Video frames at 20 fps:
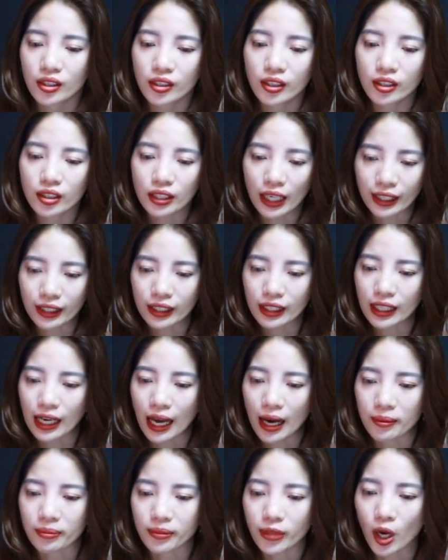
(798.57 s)
Nhưng anh đi
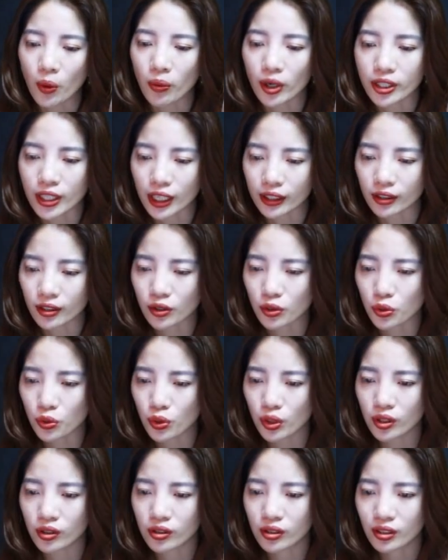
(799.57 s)
làm không ở nhà thường
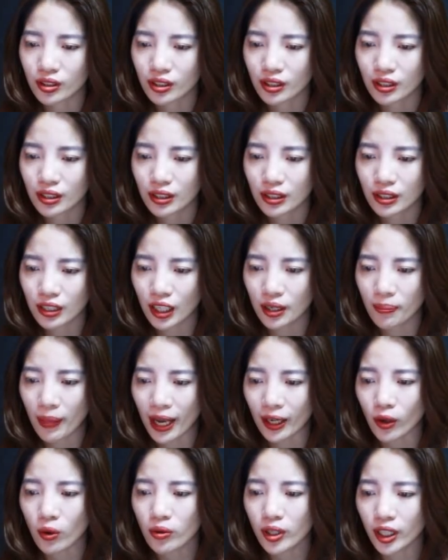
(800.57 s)
xuyên. Nên
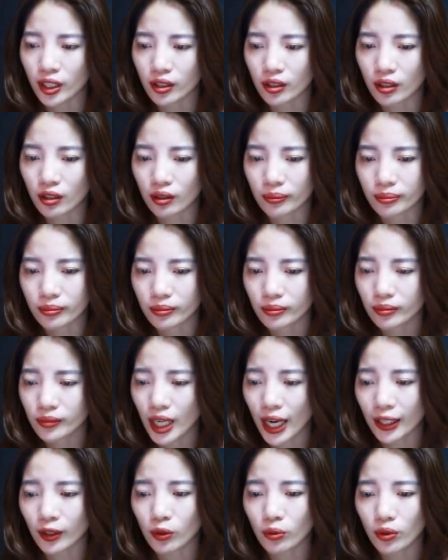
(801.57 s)
bé có nghịch ngợm,
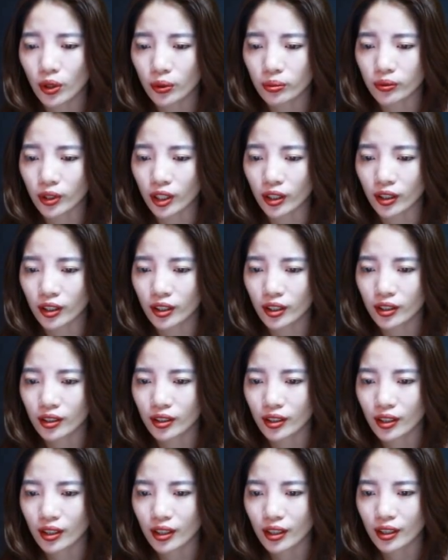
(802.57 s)
anh cũng không thấy.
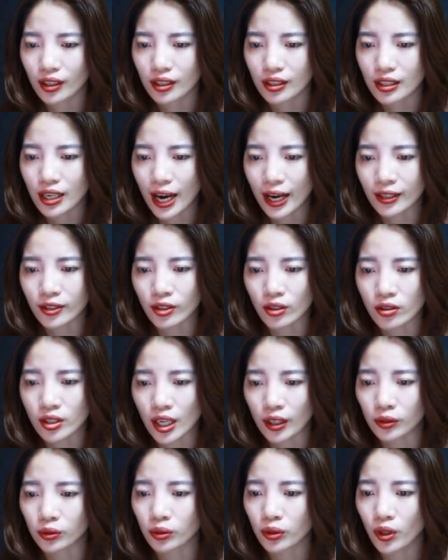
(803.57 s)
Anh cho
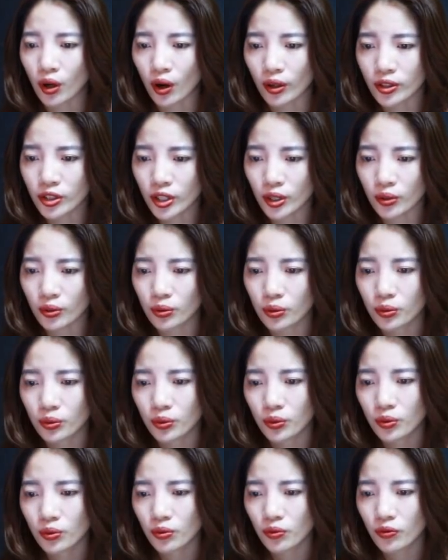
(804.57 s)
rằng tôi khó chịu
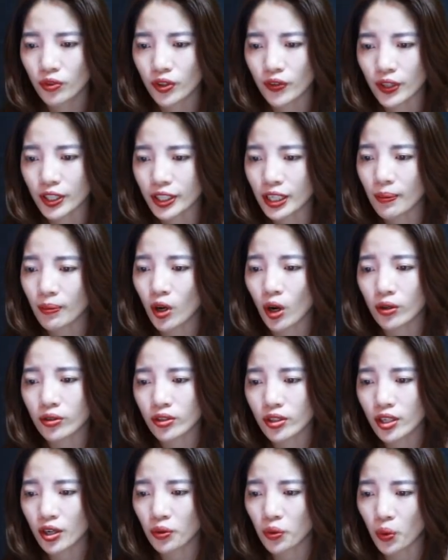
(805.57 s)
vì phải chăm
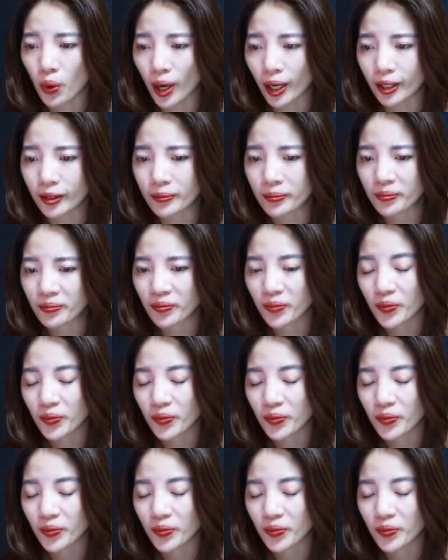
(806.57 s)
con riêng của anh.